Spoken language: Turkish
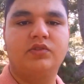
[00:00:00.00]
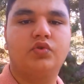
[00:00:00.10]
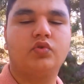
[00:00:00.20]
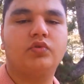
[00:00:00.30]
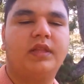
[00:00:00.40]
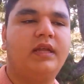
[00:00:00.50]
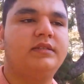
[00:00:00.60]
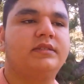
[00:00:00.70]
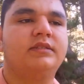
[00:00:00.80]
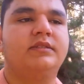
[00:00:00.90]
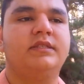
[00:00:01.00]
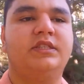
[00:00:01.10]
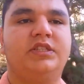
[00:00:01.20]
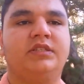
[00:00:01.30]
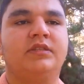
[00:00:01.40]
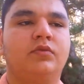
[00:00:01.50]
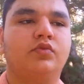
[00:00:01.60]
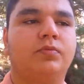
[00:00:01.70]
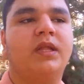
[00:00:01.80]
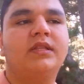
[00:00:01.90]
Çocuklar için
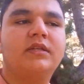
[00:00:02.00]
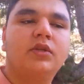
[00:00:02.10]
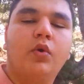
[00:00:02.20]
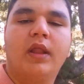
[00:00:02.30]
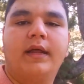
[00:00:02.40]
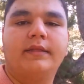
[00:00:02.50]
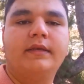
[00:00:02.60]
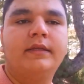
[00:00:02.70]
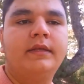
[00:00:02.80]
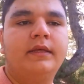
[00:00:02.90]
uzmanların da önerdiği